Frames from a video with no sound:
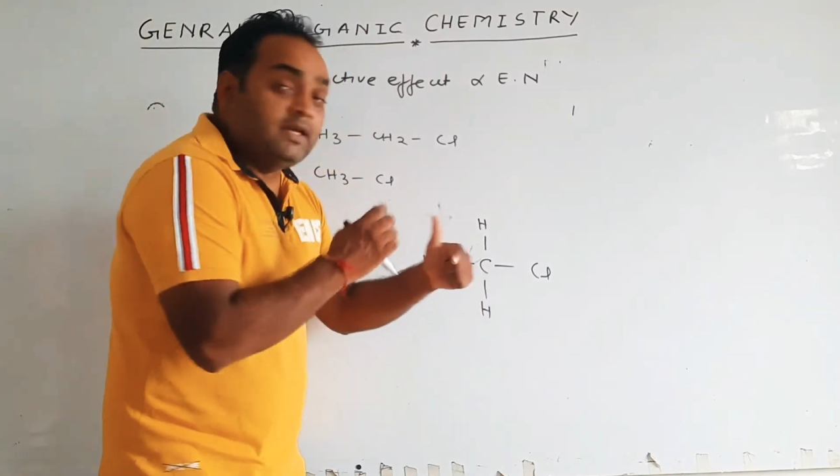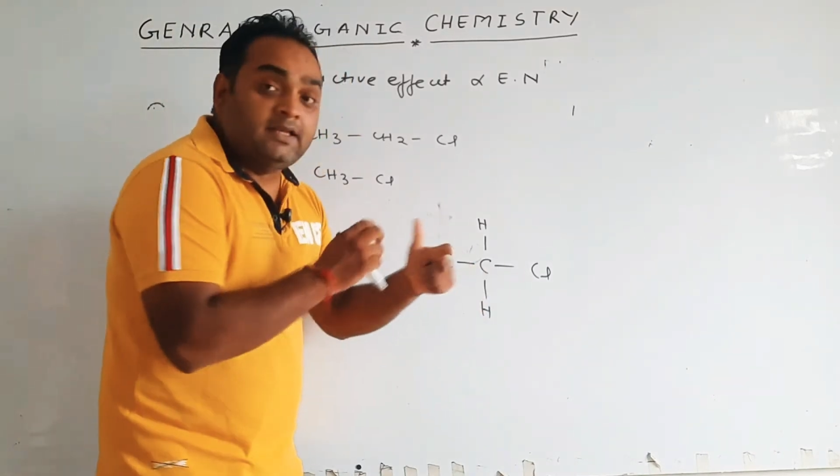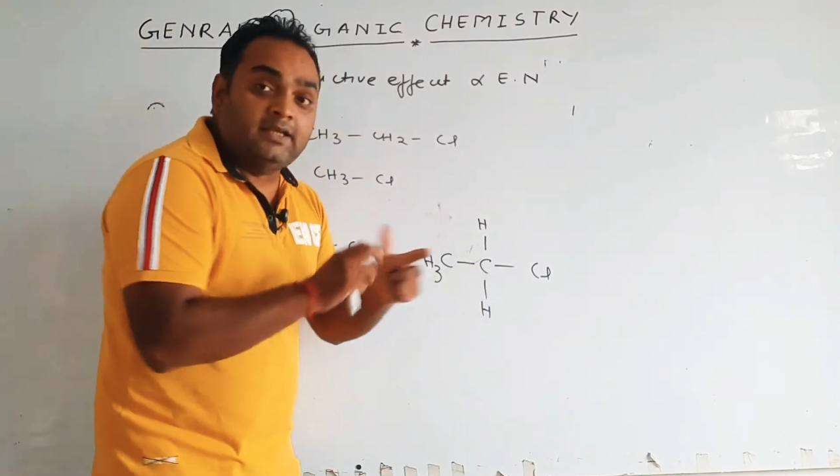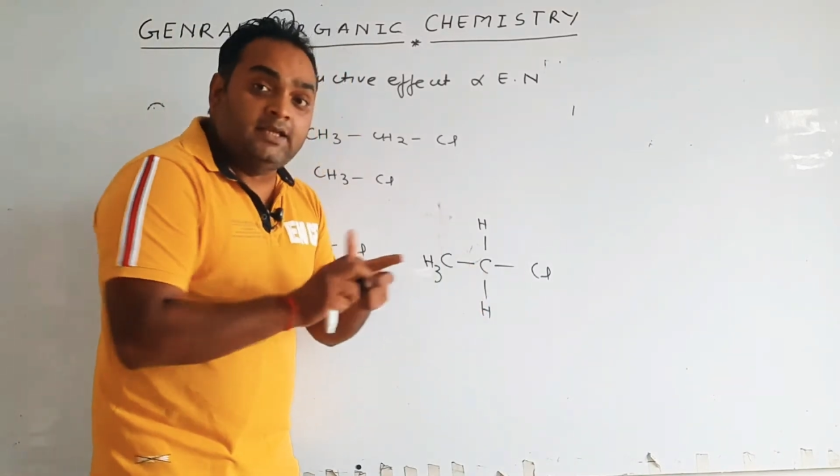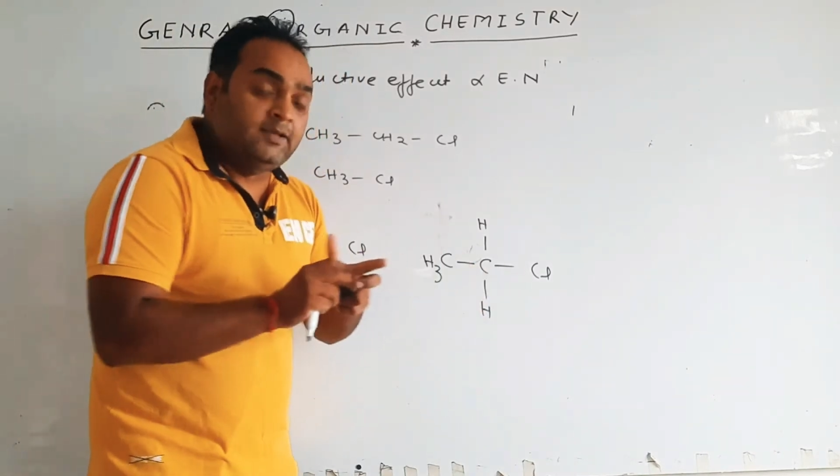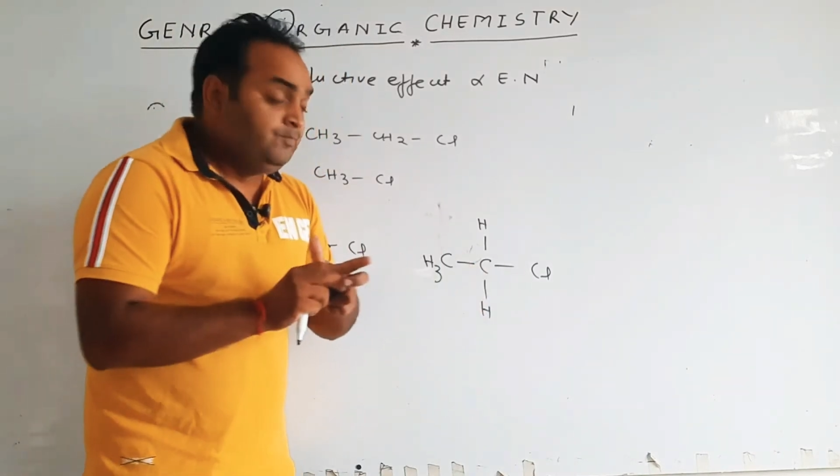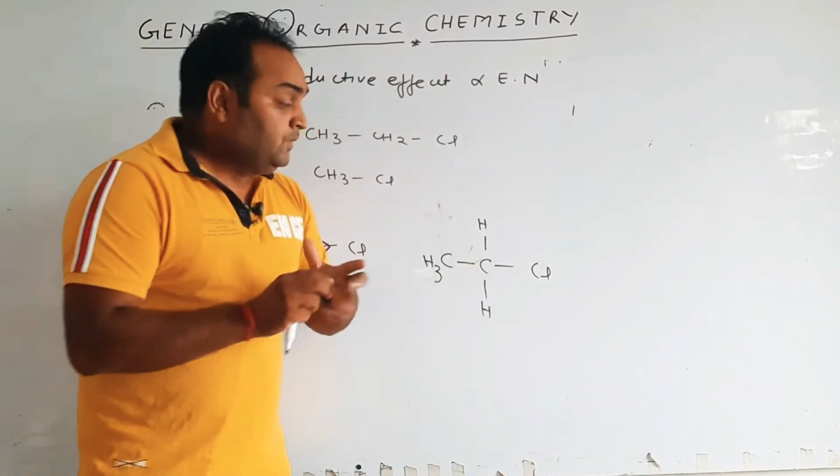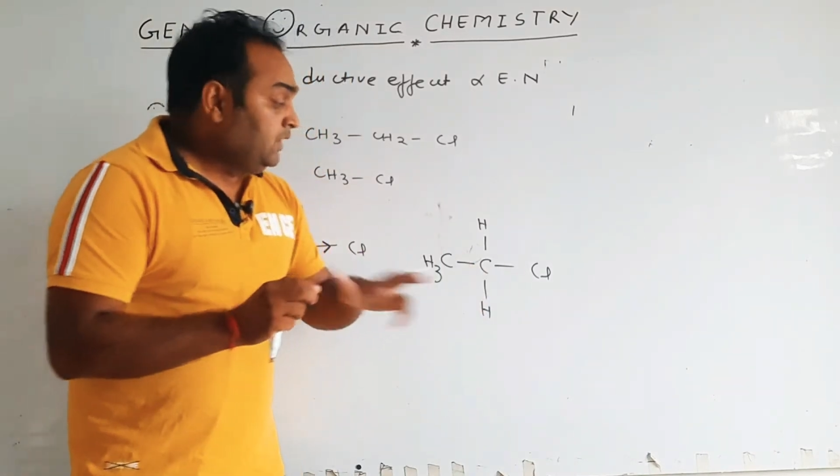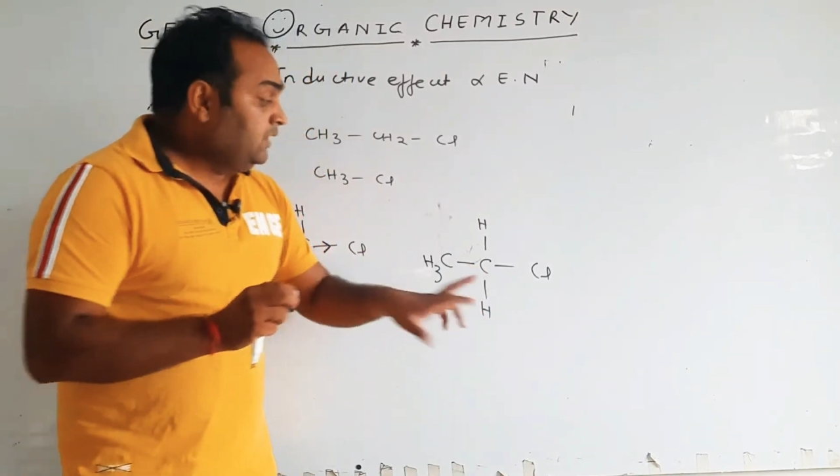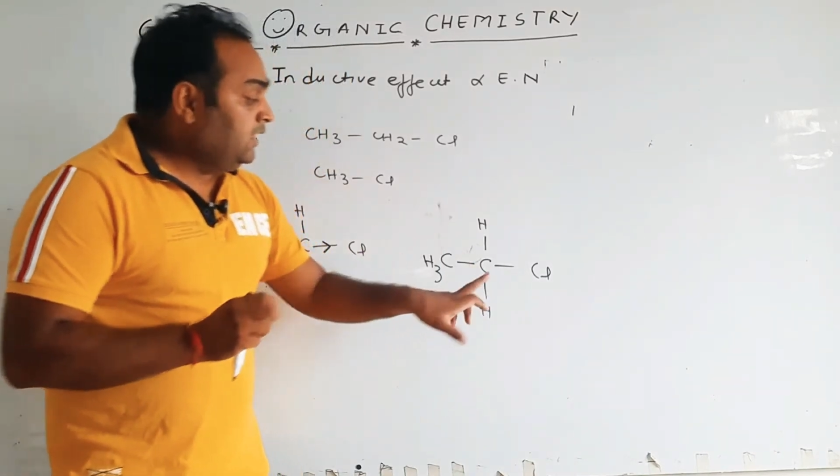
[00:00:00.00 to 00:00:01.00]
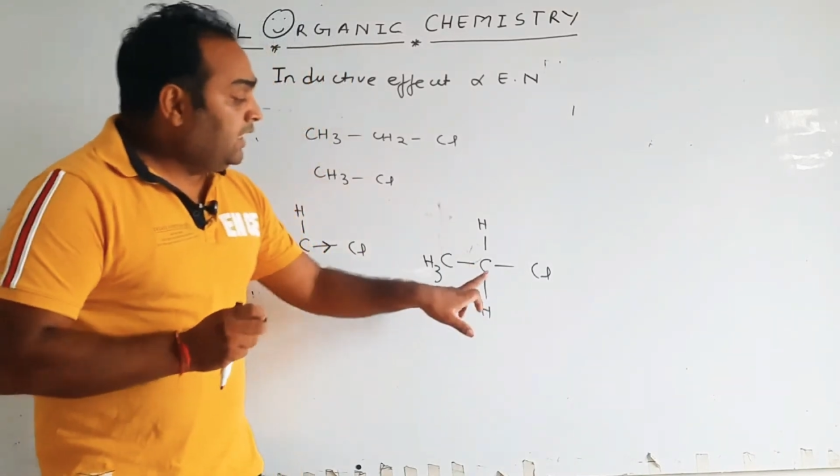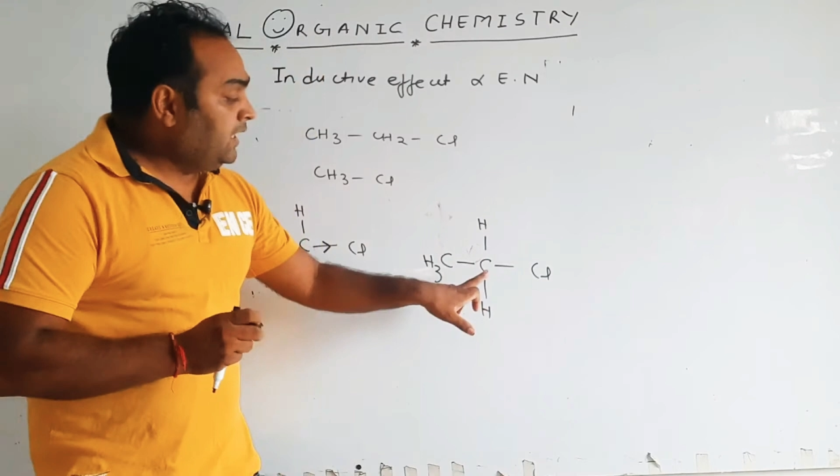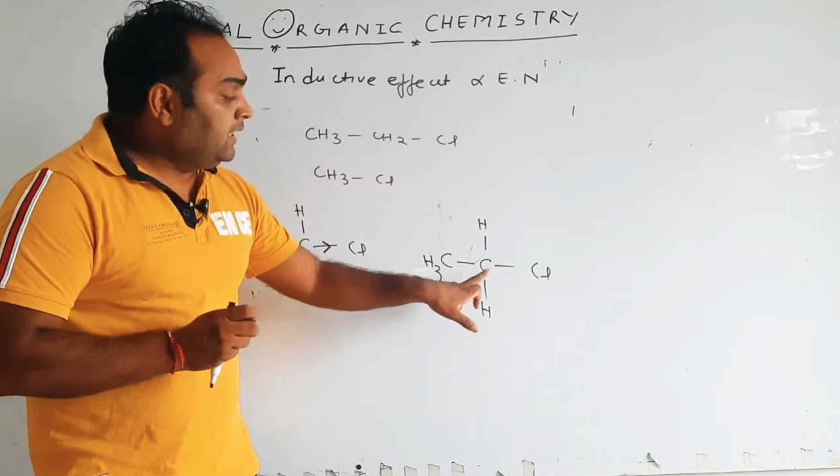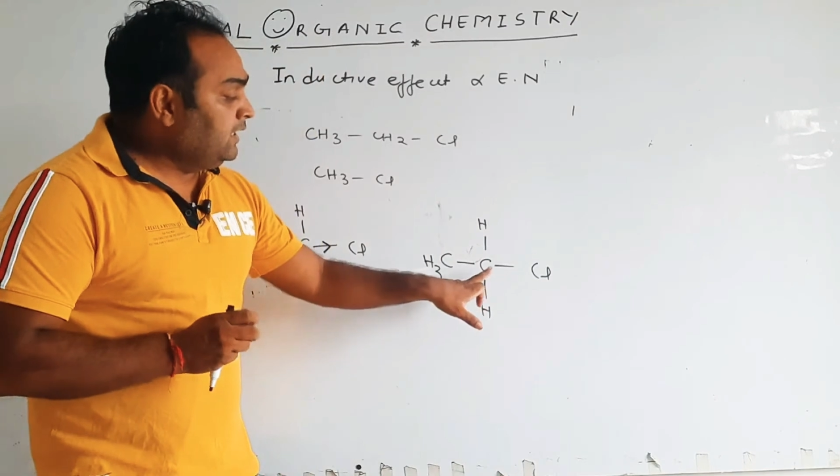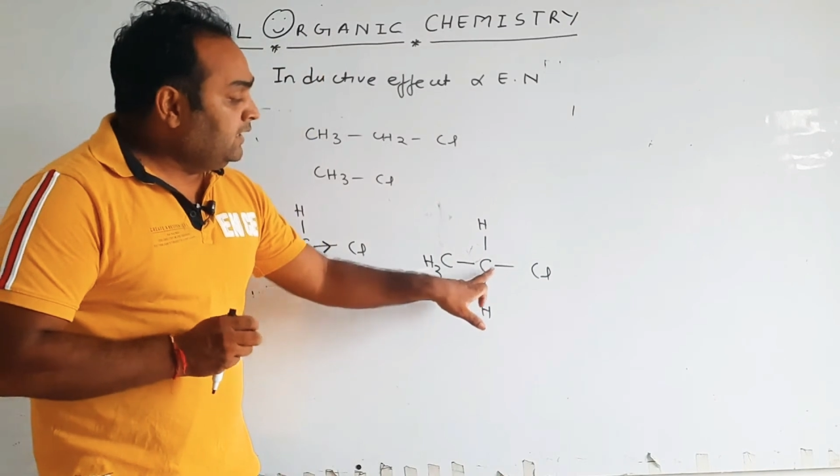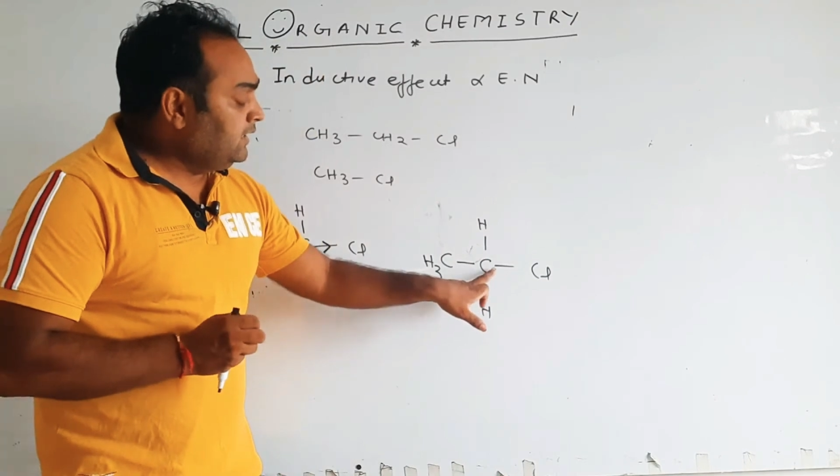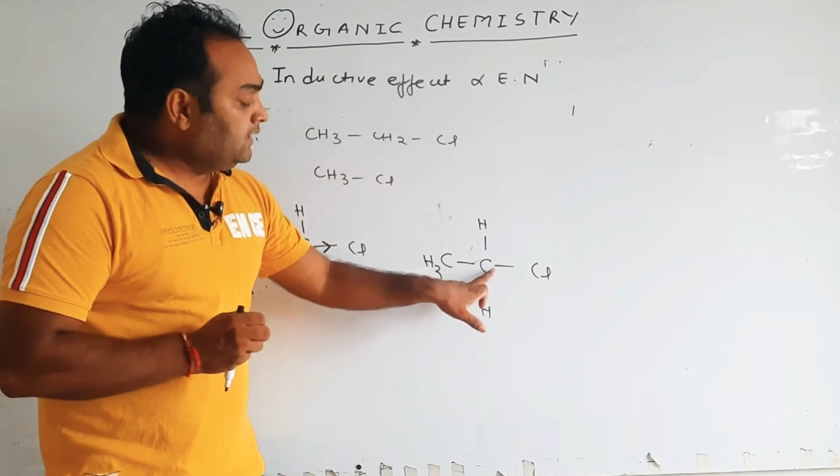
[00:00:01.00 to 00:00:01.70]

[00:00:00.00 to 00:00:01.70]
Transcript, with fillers: करिए कि अगर